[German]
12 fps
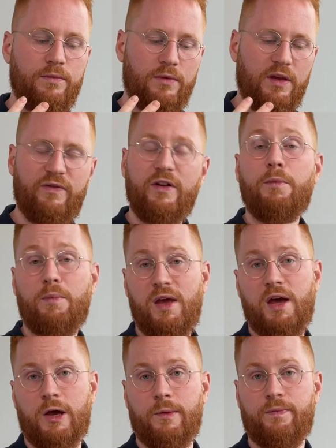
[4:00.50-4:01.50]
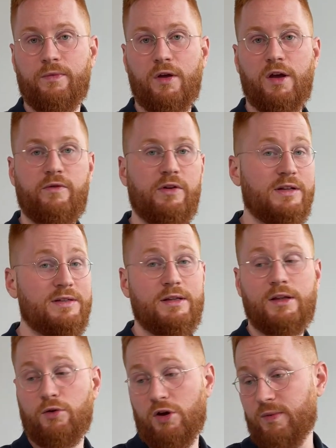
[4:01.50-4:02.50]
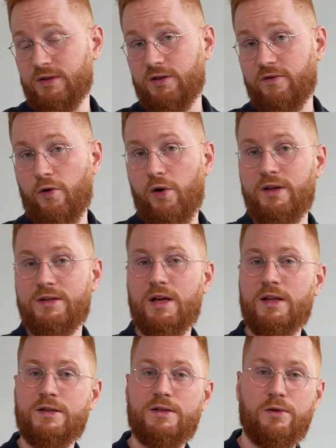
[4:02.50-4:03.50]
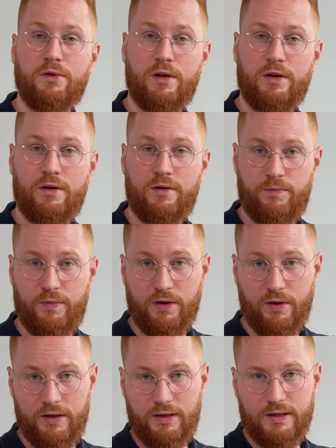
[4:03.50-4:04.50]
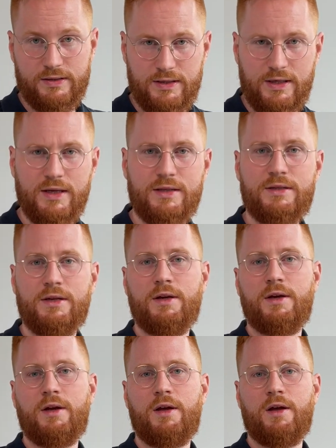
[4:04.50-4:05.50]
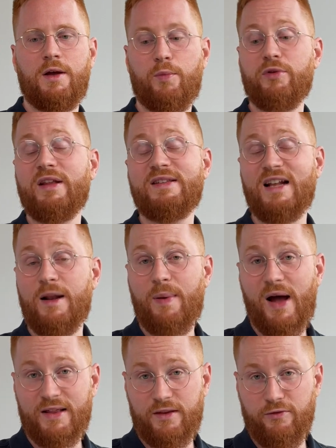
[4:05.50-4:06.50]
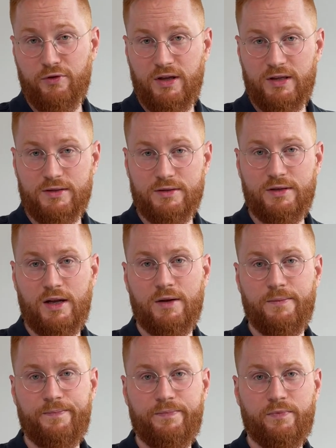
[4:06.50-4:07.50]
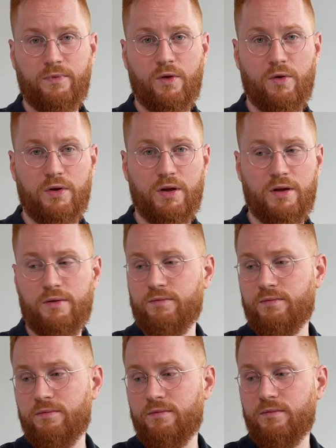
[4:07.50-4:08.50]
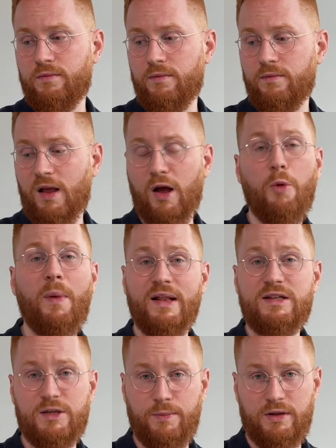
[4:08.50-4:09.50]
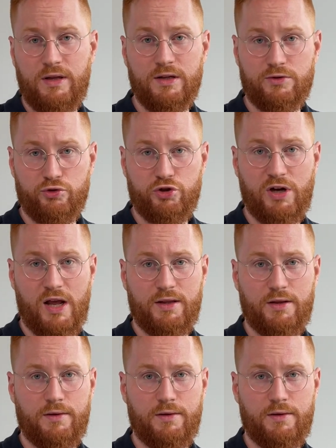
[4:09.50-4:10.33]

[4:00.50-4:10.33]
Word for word: ich will mehr. Ja, ich will jetzt nicht der neue beste Freund sein, sondern bin daran interessiert, potenzieller Partner für dich zu sein oder eine Romanze mit dir zu starten.